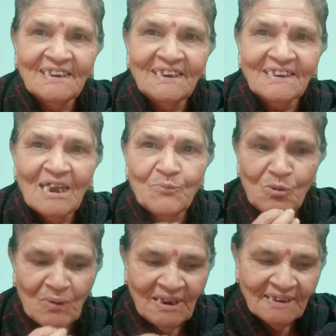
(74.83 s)
ले लेता है
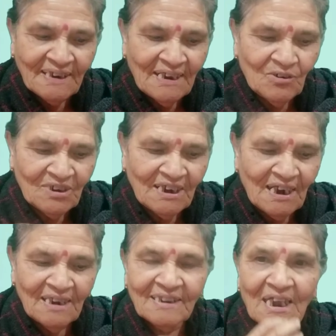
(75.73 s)
मुंह में लेता है और
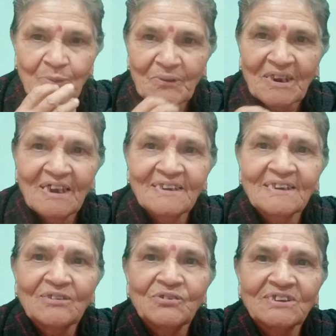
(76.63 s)
निकालता है फिर
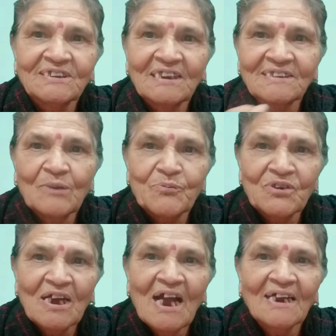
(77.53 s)
खाने की कोशिश करता है
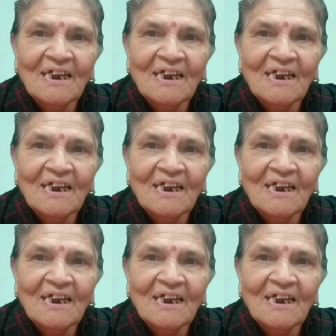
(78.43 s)
पूरा